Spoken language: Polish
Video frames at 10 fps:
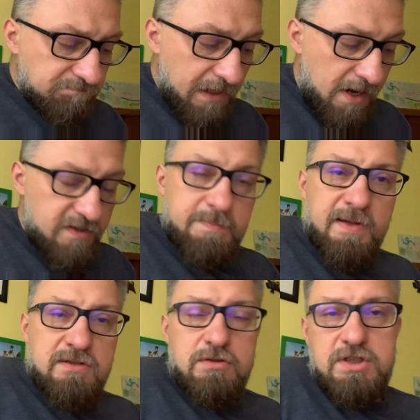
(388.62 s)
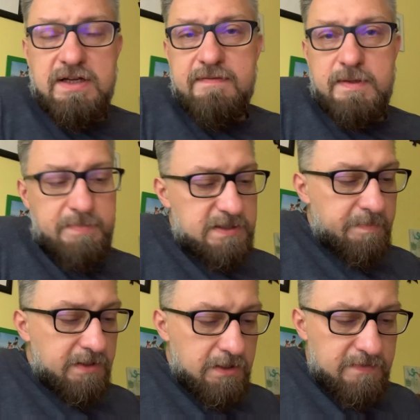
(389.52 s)
ale z bardzo ciekawej
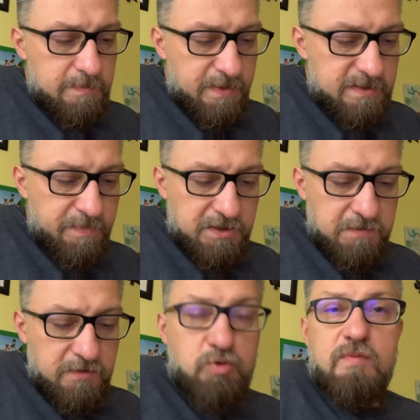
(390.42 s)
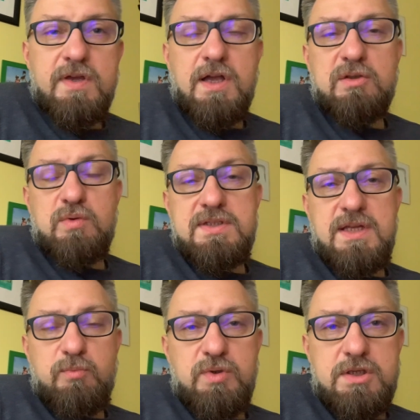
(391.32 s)
perspektywy, z perspektywy człowieka, który
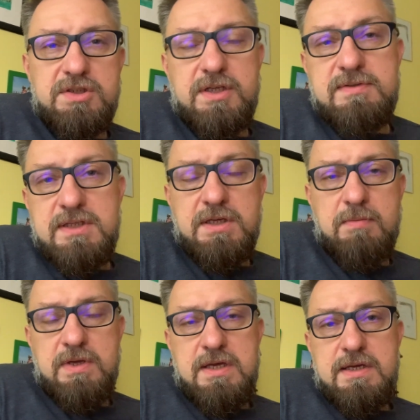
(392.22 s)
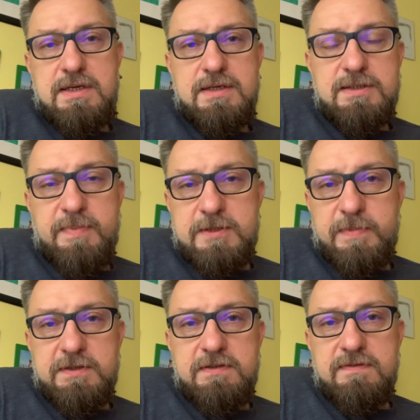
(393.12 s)
zajmuje się językiem, z
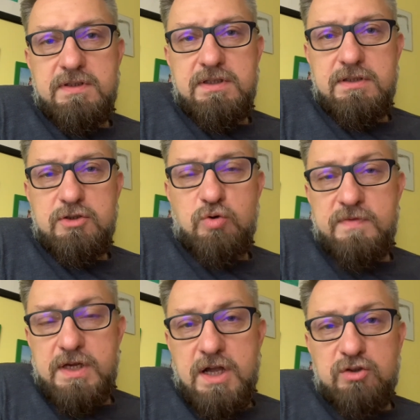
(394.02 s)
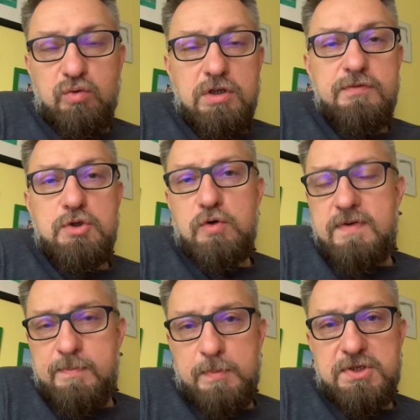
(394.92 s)
perspektywy człowieka, który
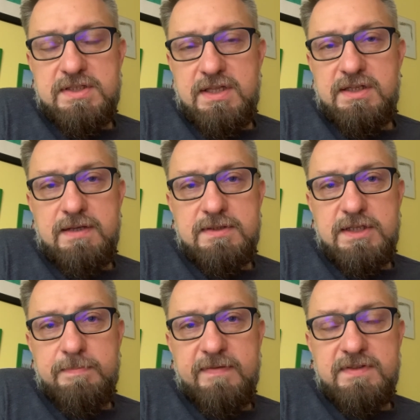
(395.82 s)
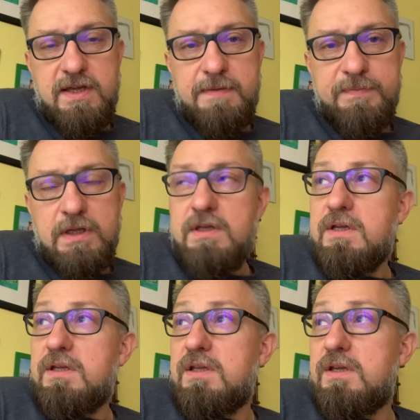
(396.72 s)
wyczuwa poprzez ten język pewne
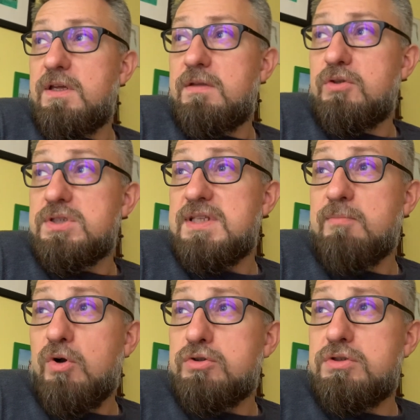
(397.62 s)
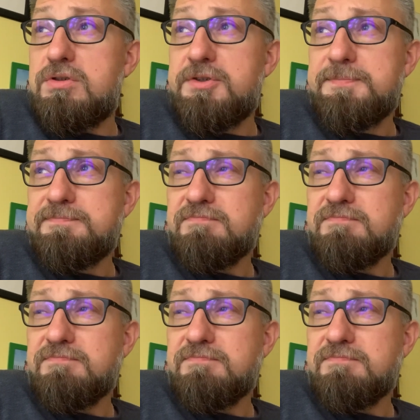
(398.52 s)
e, tożsamości,